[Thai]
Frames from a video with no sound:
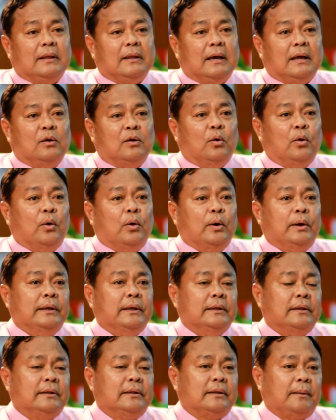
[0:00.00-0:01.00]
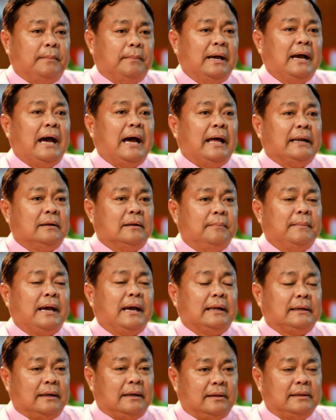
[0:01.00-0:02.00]
ก็โดยสำนักงงานคณะกรรม
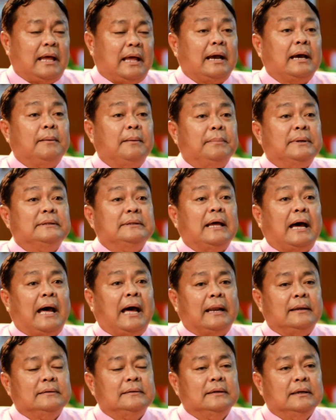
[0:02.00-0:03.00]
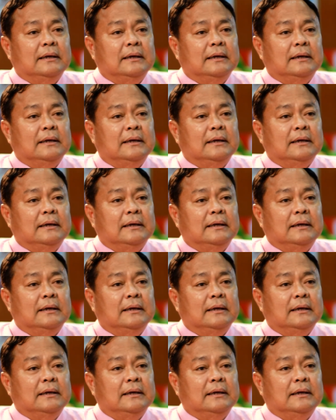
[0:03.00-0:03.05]
การการศึกษาขั้นพื้นฐาน